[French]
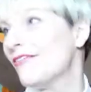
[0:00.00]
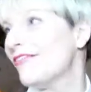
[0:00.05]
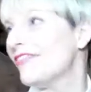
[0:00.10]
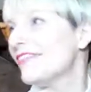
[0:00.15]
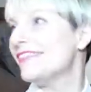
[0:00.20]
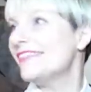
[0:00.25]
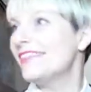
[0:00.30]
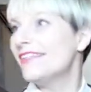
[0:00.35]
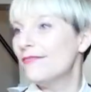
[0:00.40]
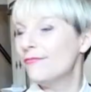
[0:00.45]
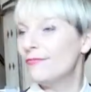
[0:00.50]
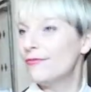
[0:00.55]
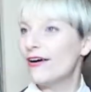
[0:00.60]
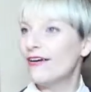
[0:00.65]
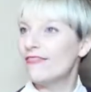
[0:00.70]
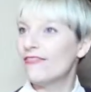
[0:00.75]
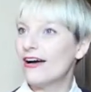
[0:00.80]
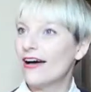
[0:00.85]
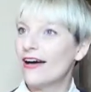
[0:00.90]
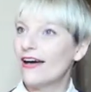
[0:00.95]
facile pour
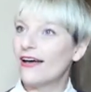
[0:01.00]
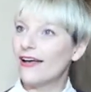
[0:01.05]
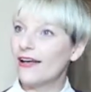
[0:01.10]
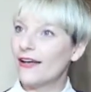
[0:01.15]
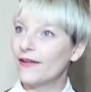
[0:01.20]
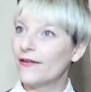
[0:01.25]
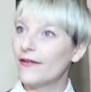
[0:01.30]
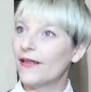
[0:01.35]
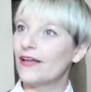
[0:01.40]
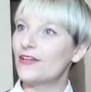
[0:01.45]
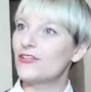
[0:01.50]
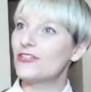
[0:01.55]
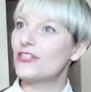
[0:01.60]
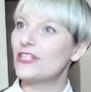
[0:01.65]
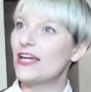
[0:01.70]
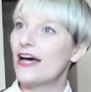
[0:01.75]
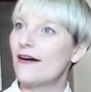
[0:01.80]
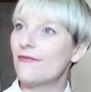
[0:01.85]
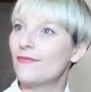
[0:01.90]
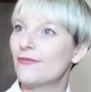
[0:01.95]
avoir un,
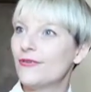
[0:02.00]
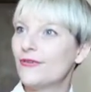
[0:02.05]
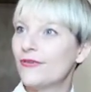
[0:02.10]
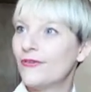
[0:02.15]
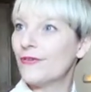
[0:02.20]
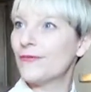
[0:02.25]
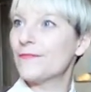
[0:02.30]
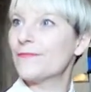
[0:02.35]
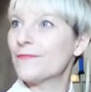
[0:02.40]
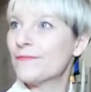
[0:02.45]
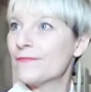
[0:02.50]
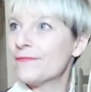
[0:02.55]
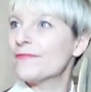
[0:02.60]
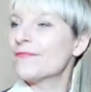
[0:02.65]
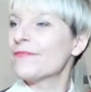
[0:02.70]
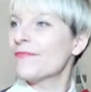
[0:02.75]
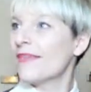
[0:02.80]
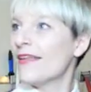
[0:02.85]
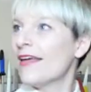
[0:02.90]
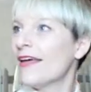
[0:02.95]
charme. Euh,
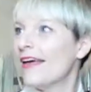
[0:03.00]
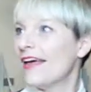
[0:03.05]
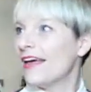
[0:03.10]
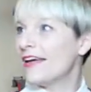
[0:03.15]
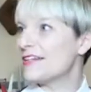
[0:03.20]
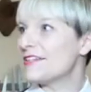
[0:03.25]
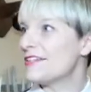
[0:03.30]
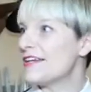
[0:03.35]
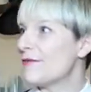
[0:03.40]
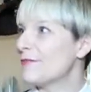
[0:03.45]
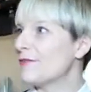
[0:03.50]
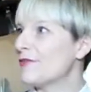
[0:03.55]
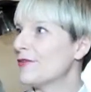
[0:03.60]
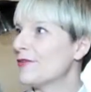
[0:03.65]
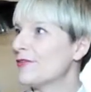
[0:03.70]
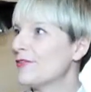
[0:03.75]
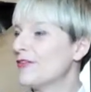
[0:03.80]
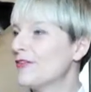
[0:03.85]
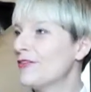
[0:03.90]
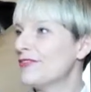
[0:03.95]
un charme
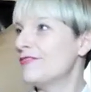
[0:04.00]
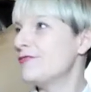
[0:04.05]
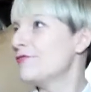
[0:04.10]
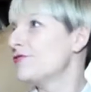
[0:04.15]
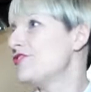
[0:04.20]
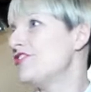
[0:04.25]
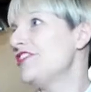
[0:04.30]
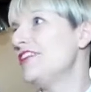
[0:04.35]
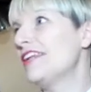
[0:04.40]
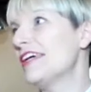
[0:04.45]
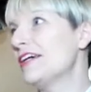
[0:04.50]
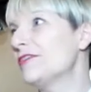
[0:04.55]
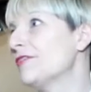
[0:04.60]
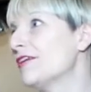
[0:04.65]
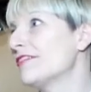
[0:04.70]
d'antan, faut chiner quoi.